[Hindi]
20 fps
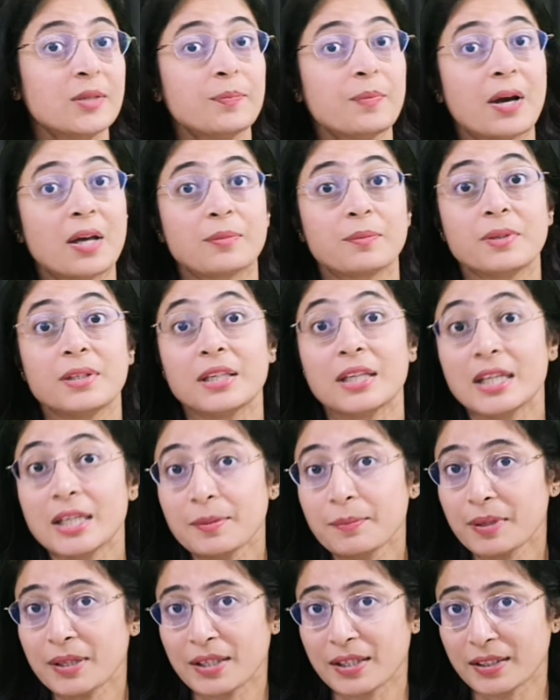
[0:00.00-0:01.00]
बाद में नहीं
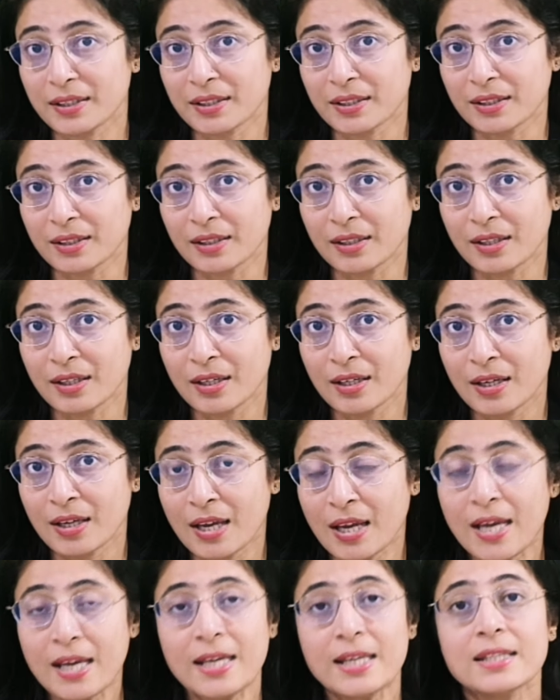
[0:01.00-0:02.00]
मिलेगी
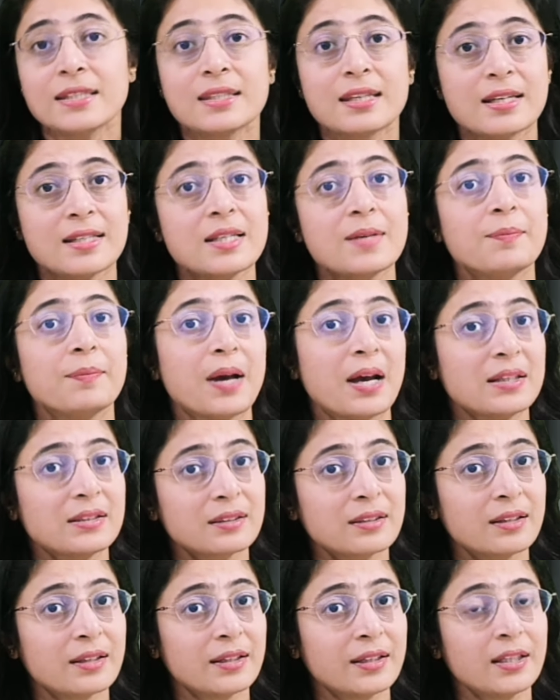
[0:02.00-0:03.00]
इस तरह से बात
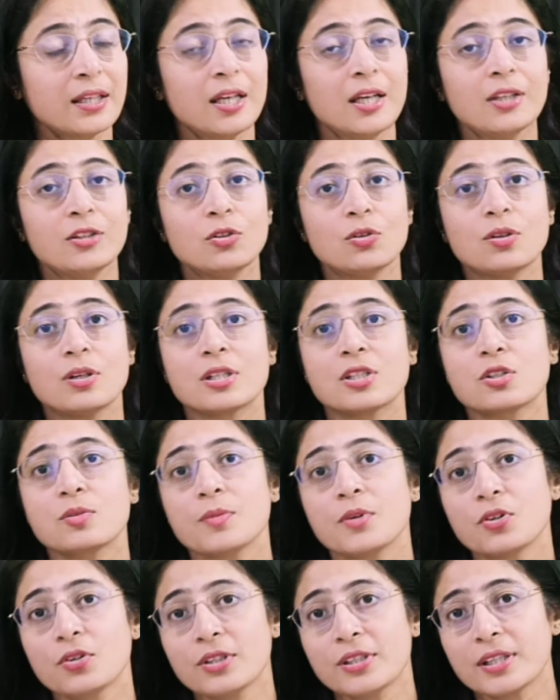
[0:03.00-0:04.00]
करेंगे तो कस्टमर
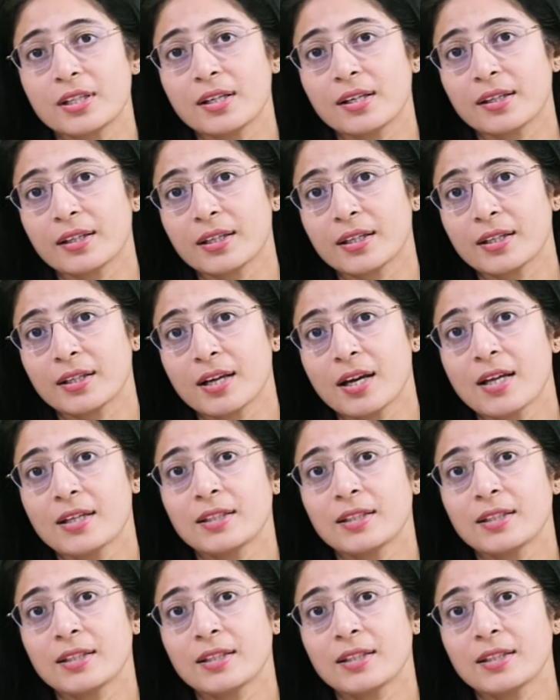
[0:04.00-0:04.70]
को ये लगेगा